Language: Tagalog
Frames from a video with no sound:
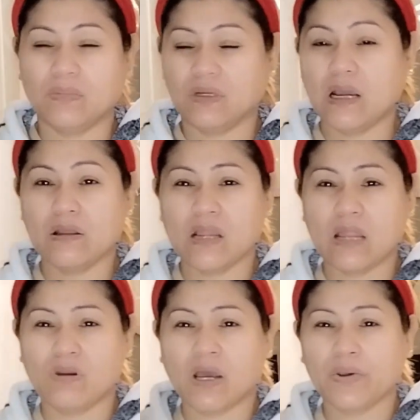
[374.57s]
lalo
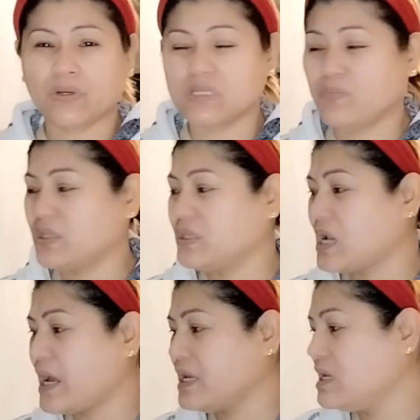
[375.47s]
na ngayon kasi
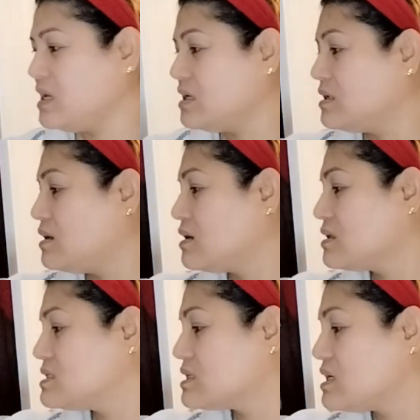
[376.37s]
mag-dry. Ang
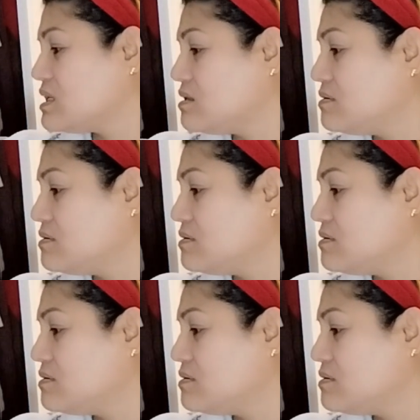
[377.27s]
skin.